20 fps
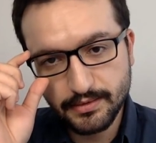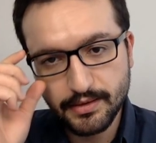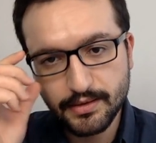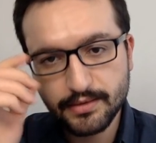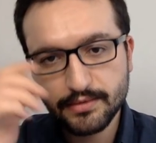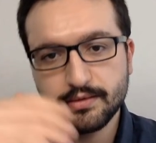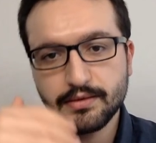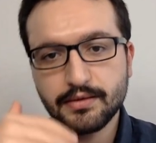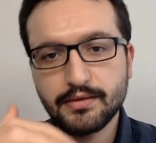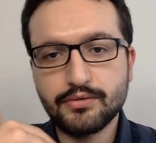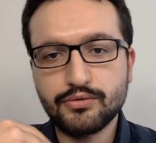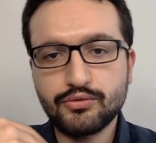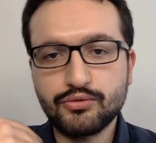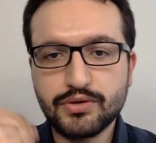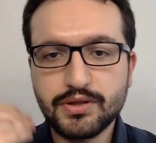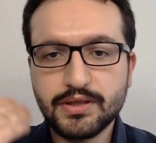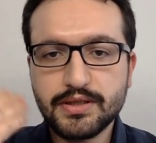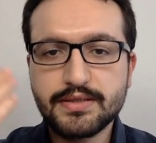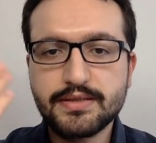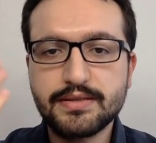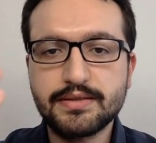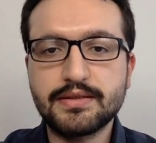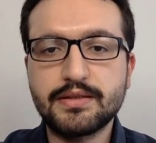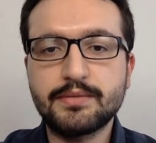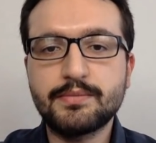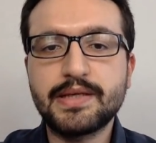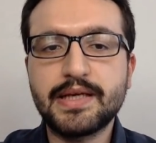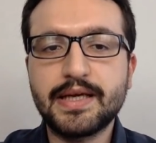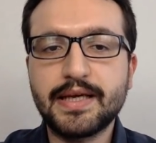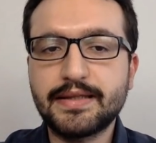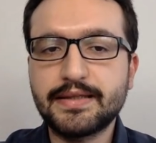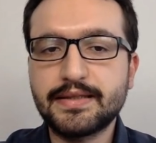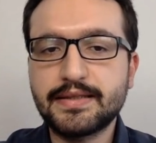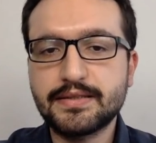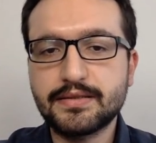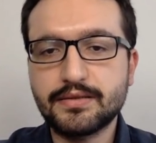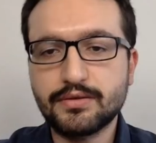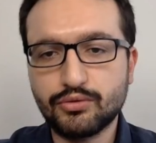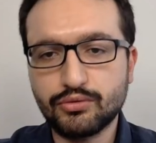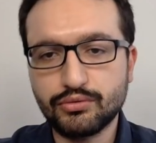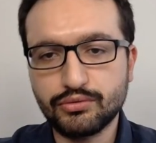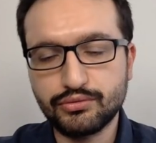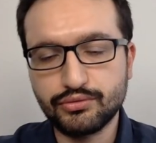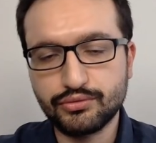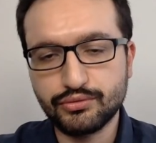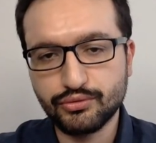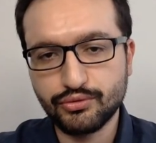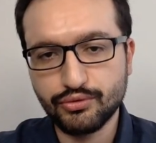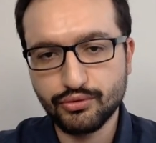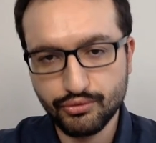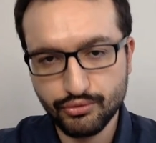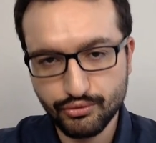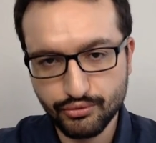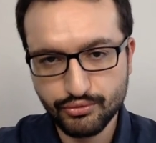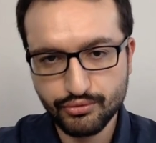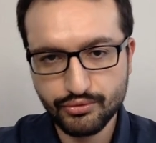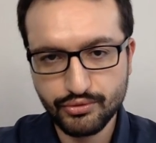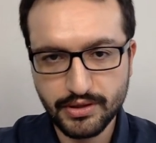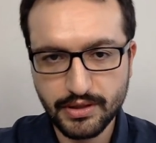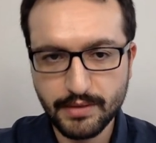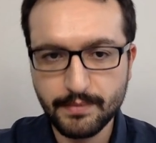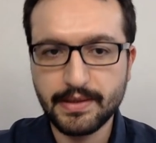daha da yukarısında bir etkisi olduğunu görüyoruz